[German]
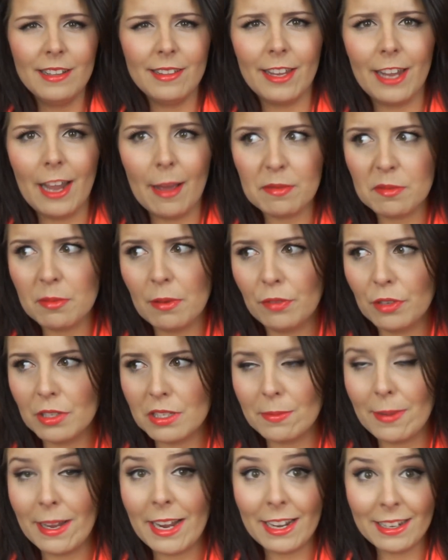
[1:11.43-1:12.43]
Den gab es mal vor
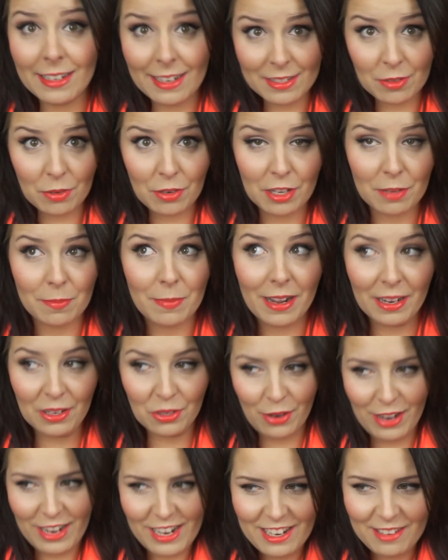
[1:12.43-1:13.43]
zwei Jahren. Der ist auch nicht mehr
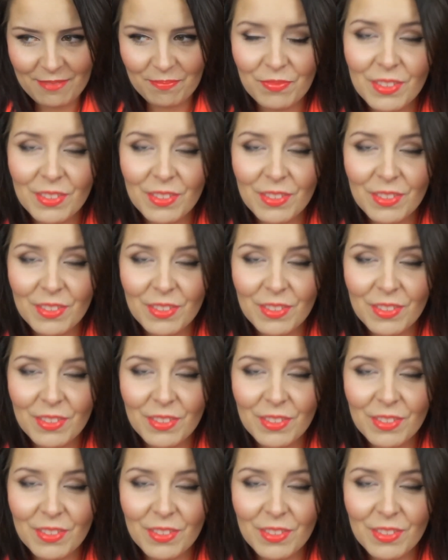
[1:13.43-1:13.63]
aktuell.